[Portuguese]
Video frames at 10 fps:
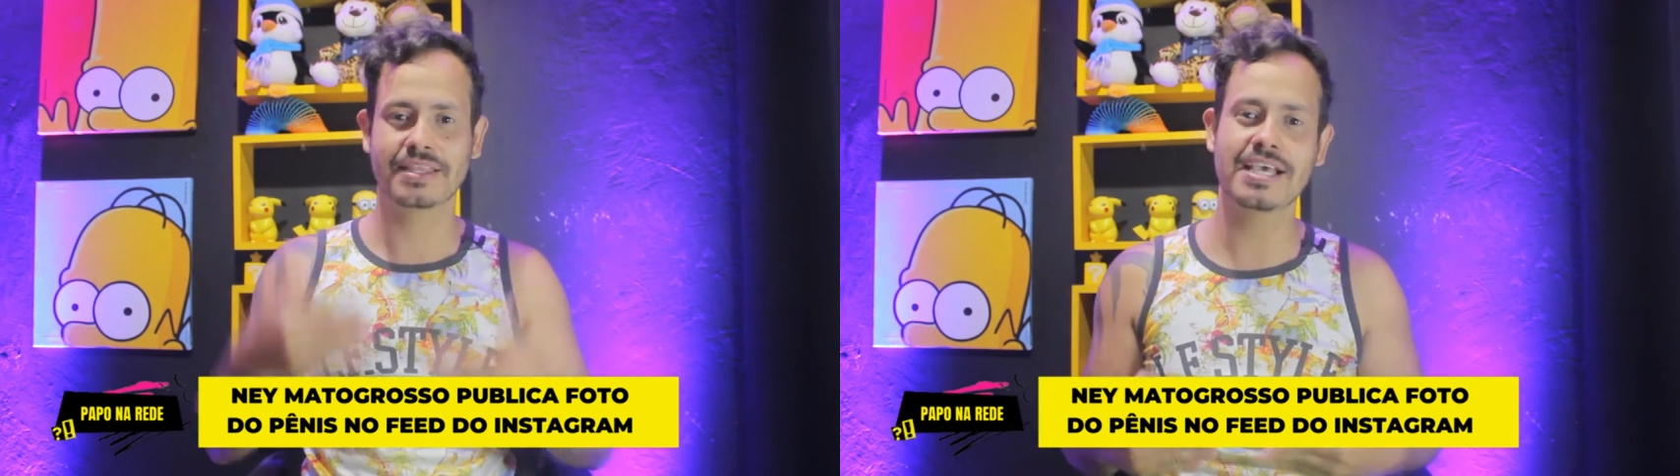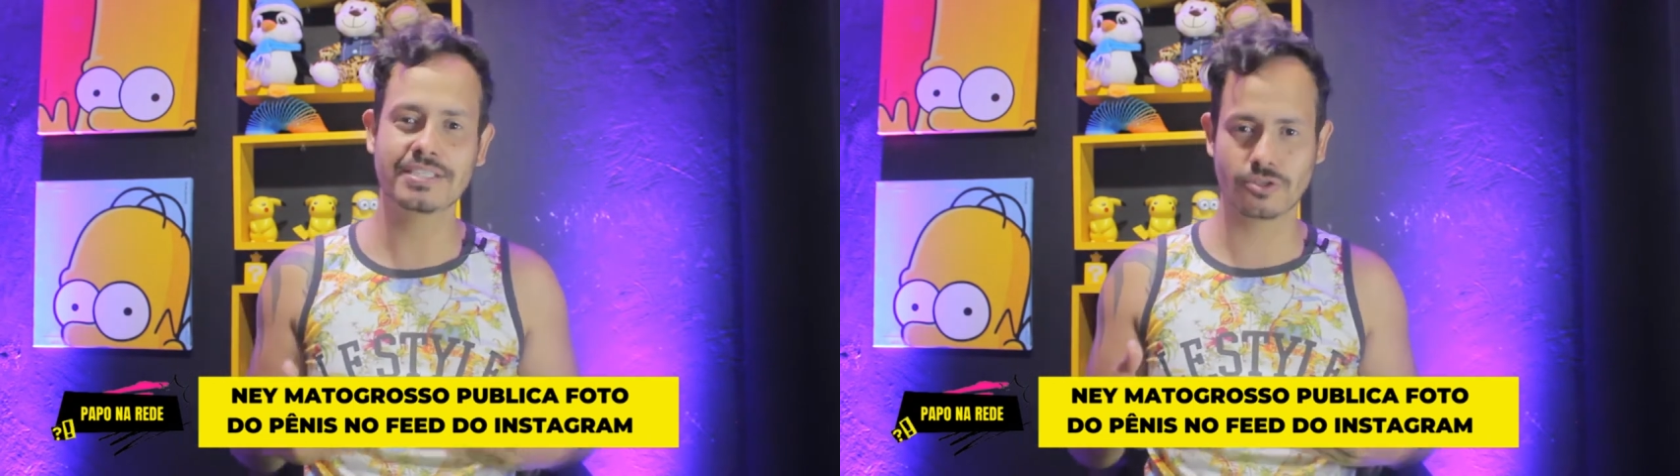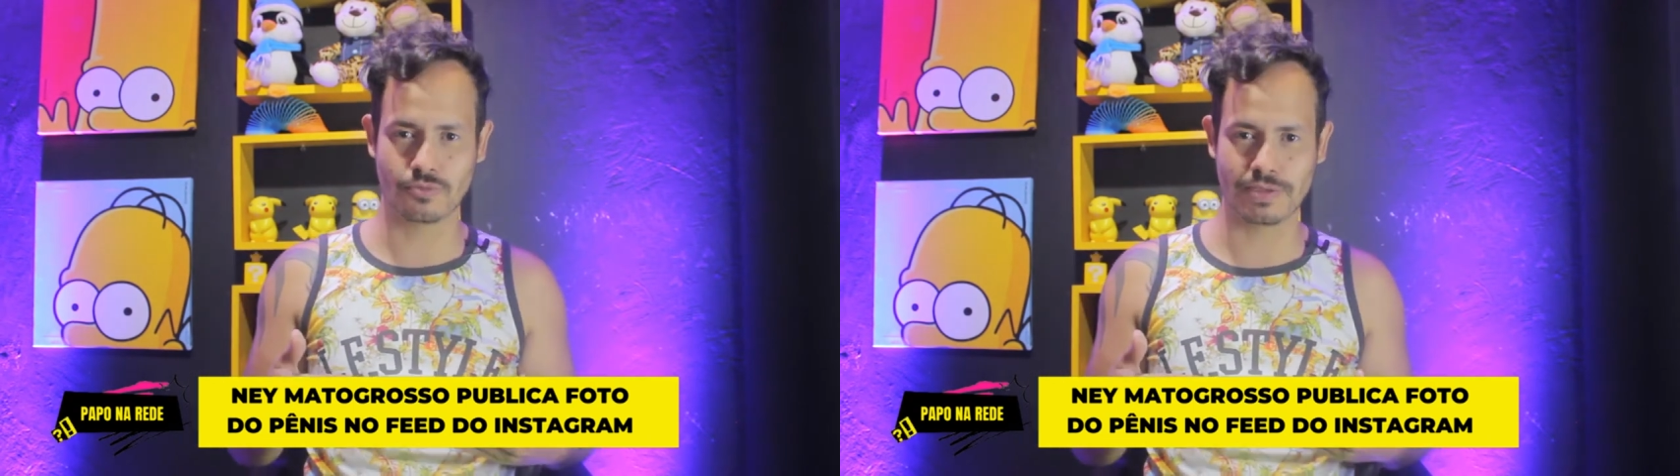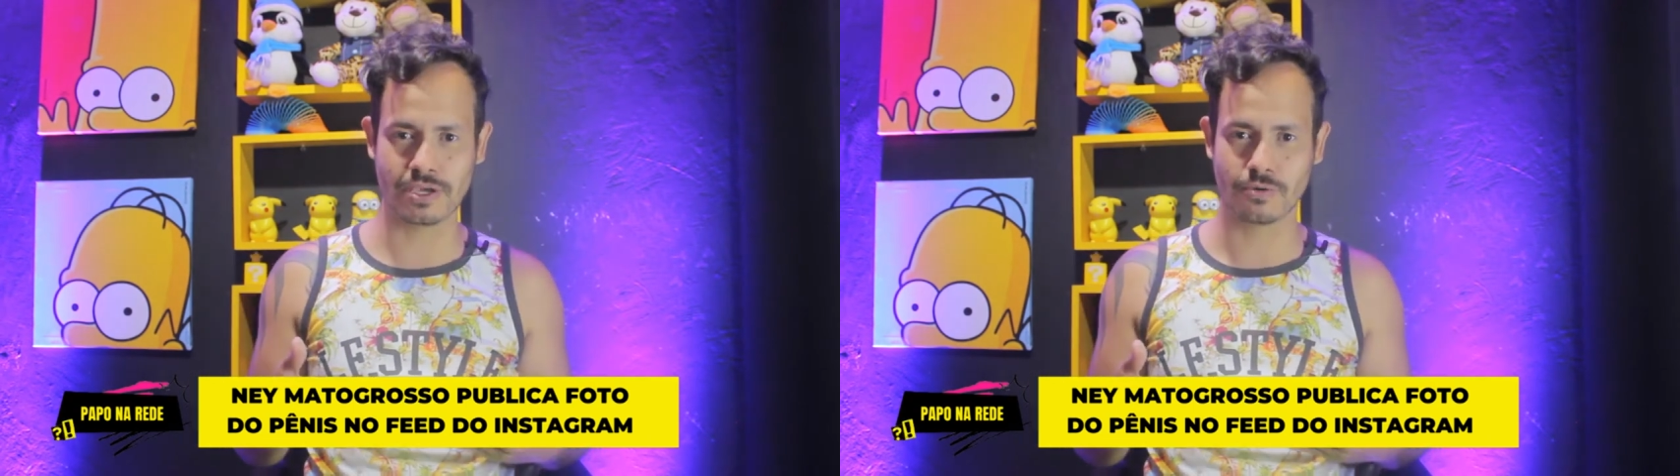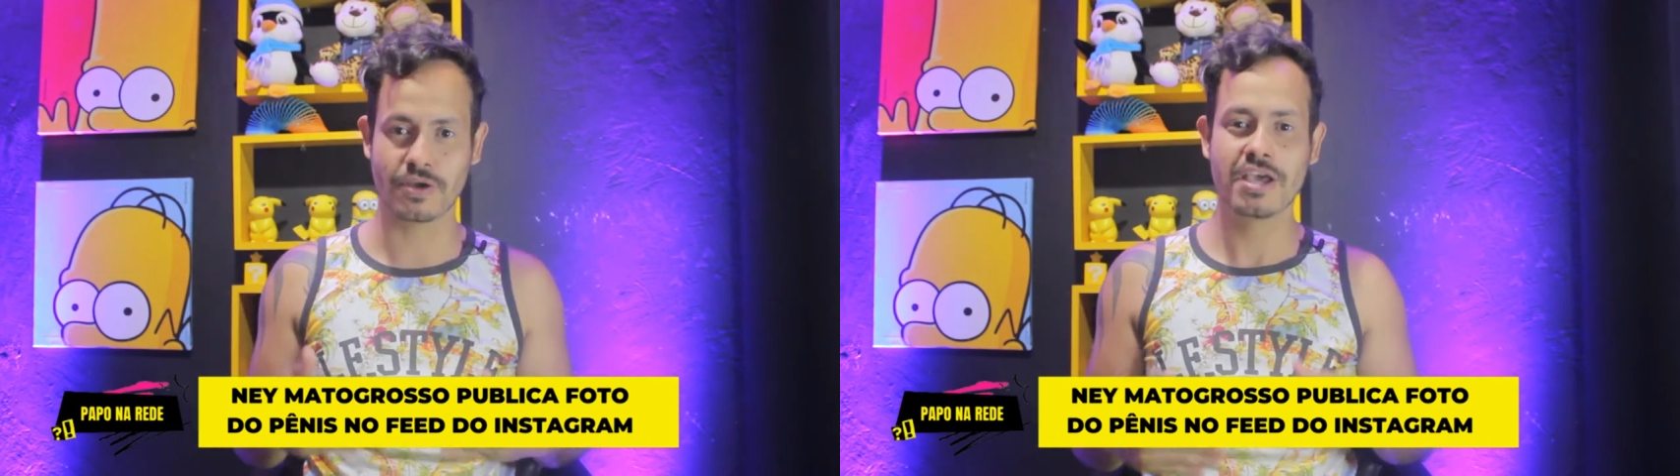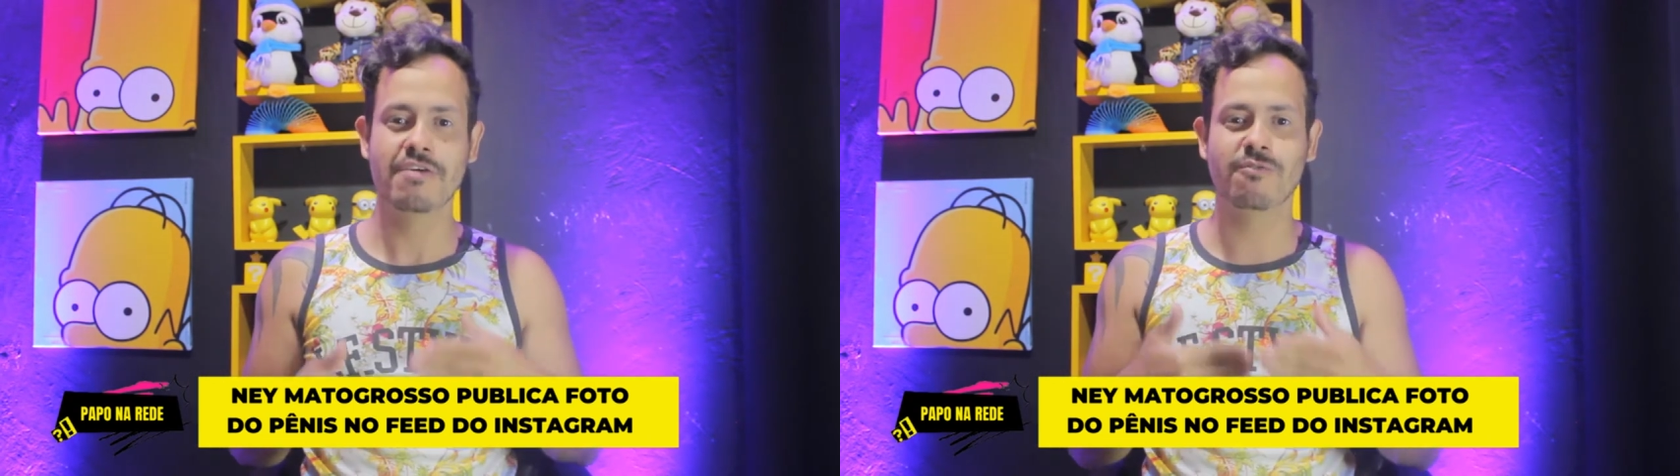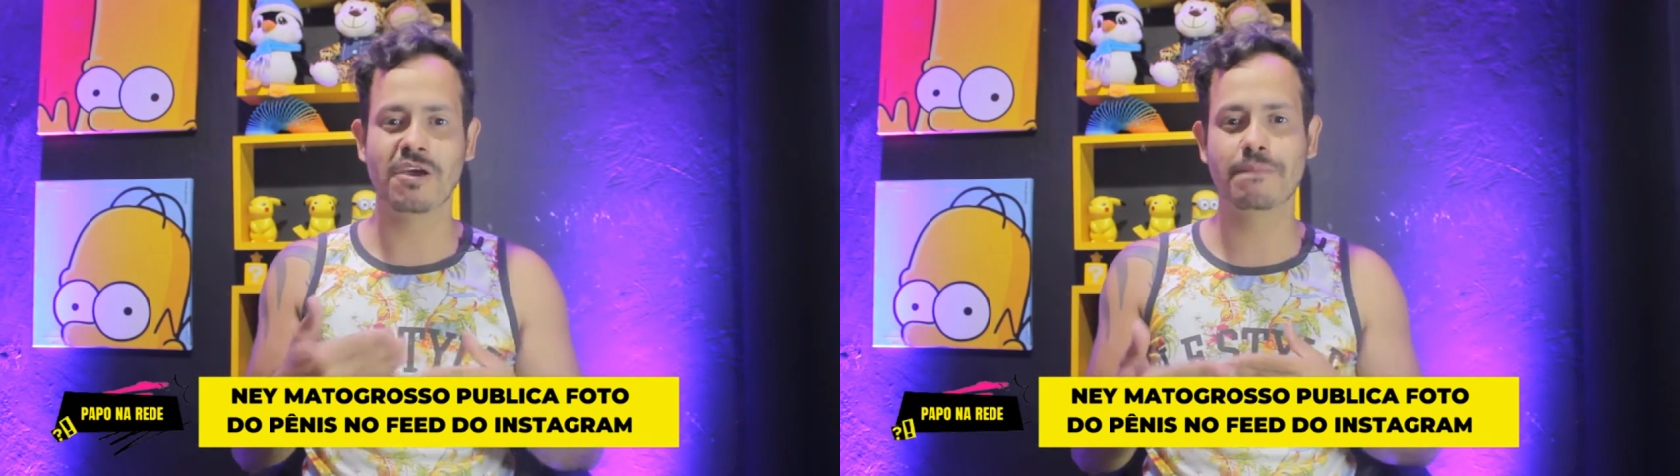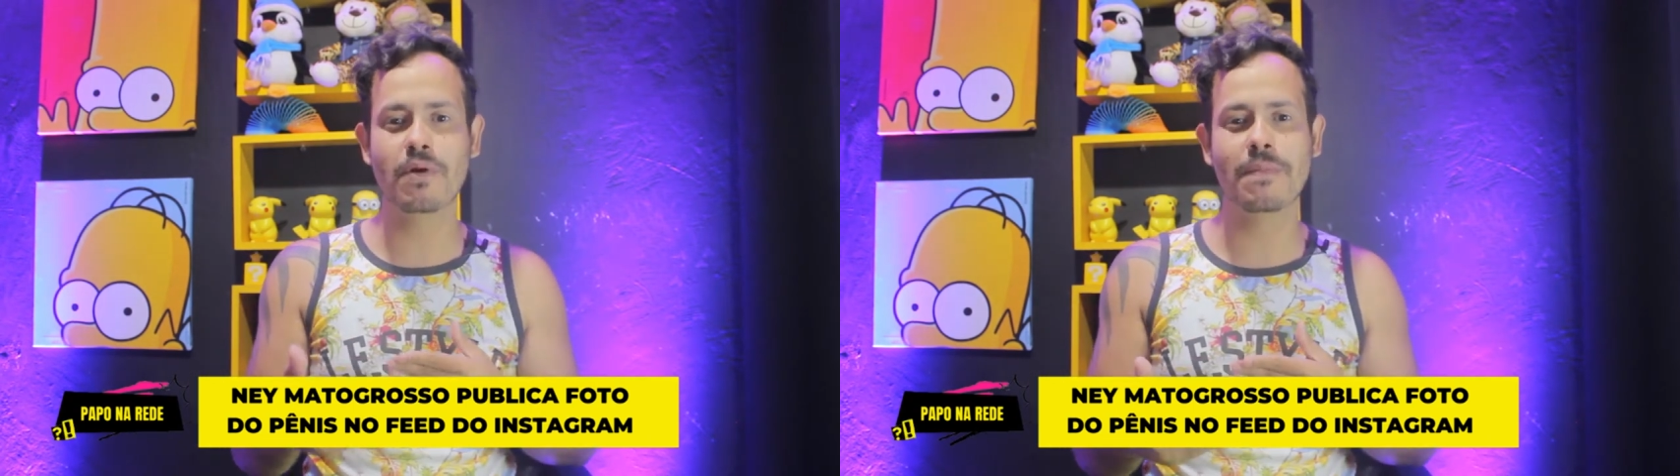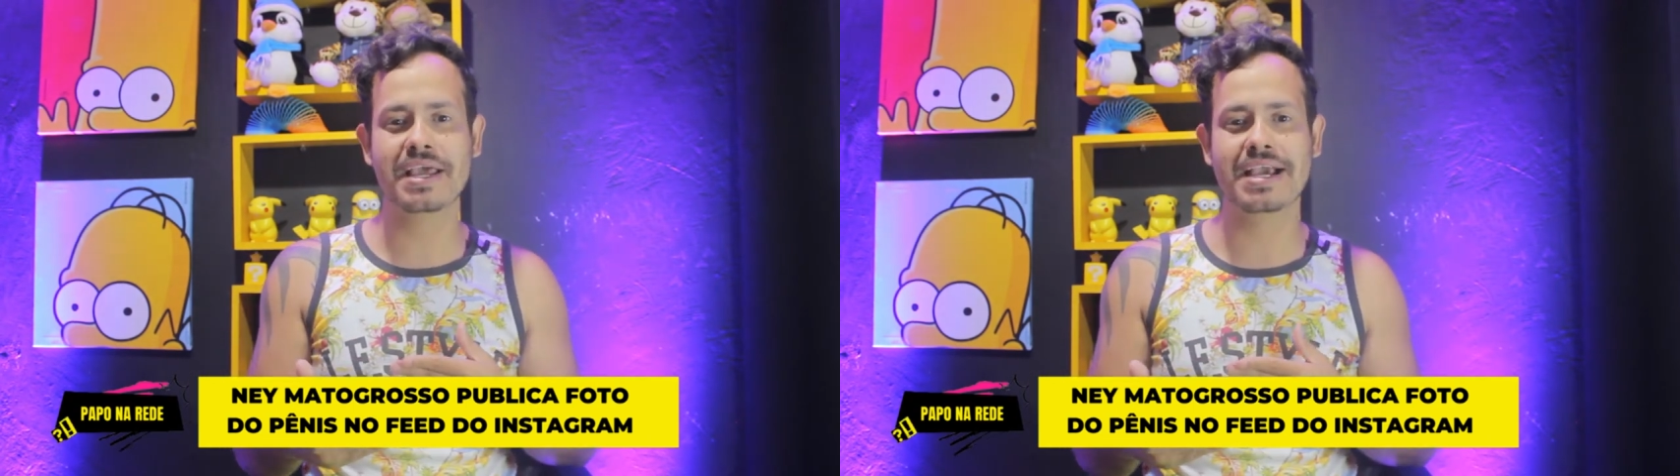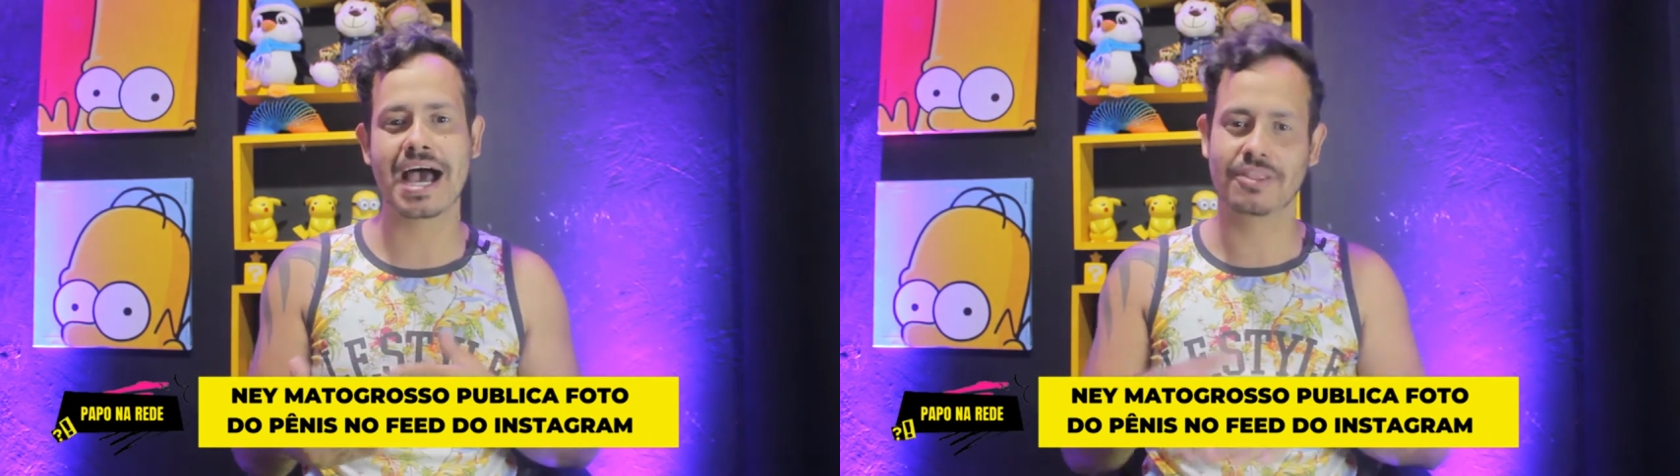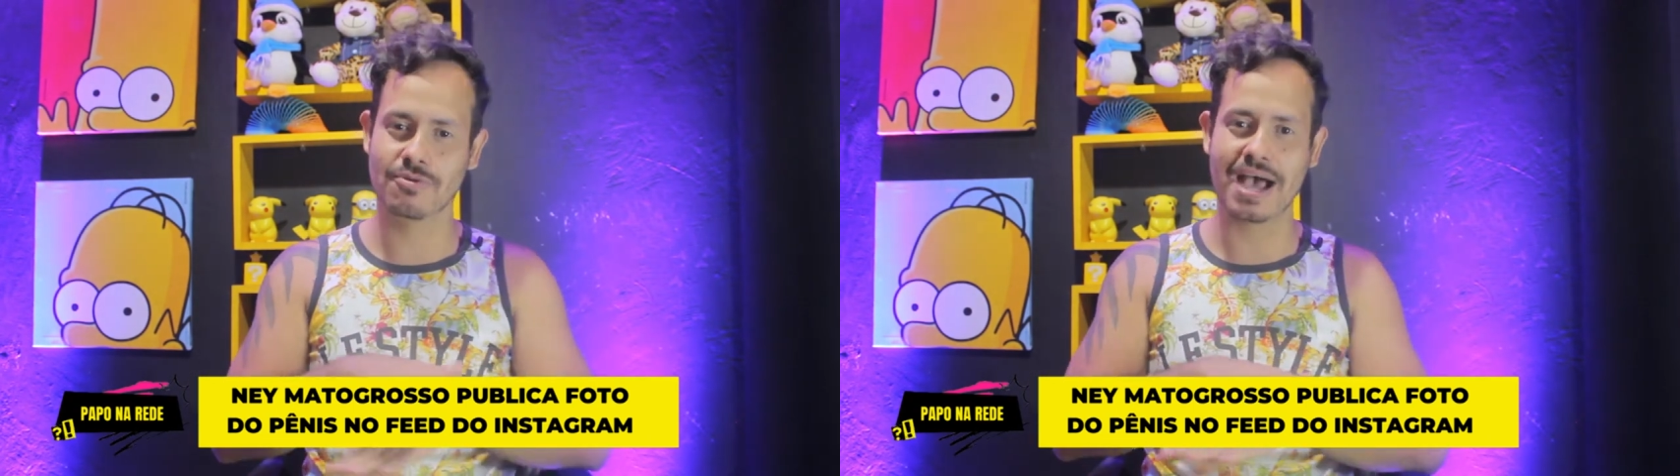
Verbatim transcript: nesse domingo foi publicado